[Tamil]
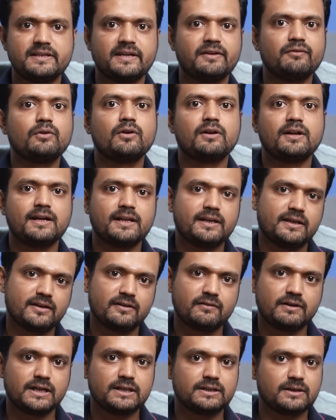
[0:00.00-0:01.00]
ஆயிடுச்சு எவ்வளோ
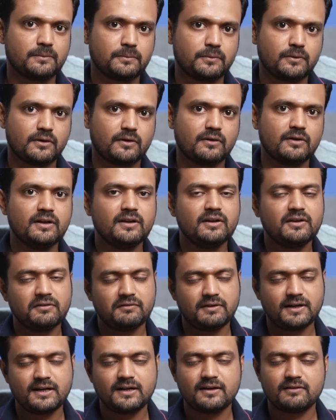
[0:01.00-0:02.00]
நாளைக்கு இங்கே வாழ்ந்துட்டு போகிறோம்
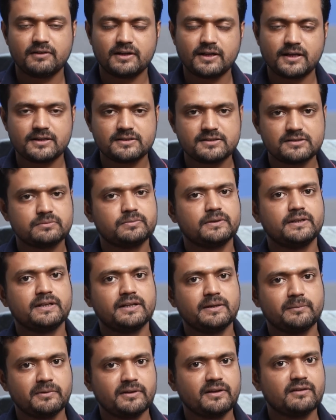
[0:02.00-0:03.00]
வாழ்கிற வரைக்கும் அட்ஜஸ்ட்
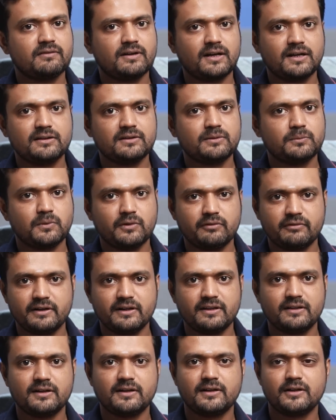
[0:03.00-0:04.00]
பண்ணிட்டு நிம்மதியாக வாழ்ந்துட்டு போக
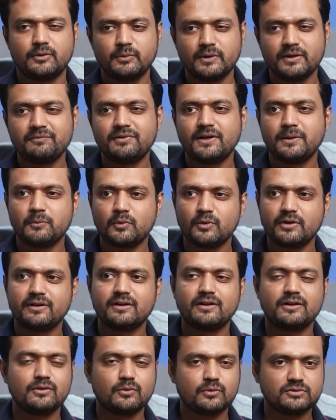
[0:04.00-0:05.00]
வேண்டியதானே ட்வின் ஃப்ளேம் கூட
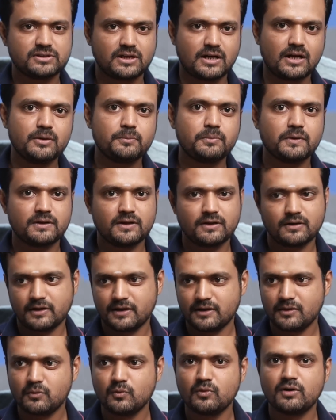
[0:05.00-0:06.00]
இருக்கிறது கொஞ்சம் கடுப்பாக தான்
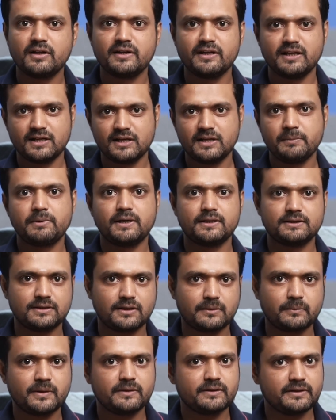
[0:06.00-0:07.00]
இருக்கும் ஏன்னா உங்களை நீங்களே
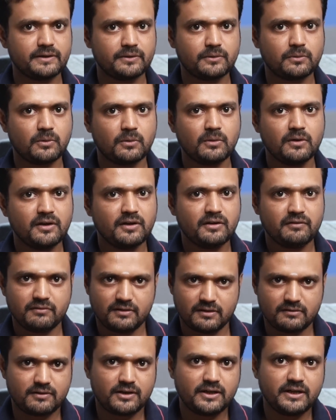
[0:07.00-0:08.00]
பார்த்துக்கிற மாதிரி இருக்கும்
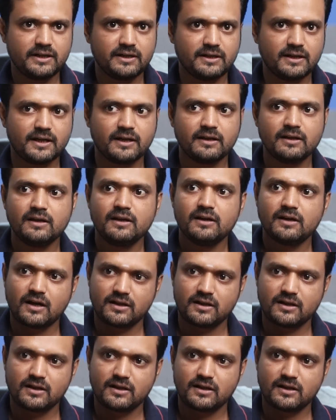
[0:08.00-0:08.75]
வேறு வழி இல்லை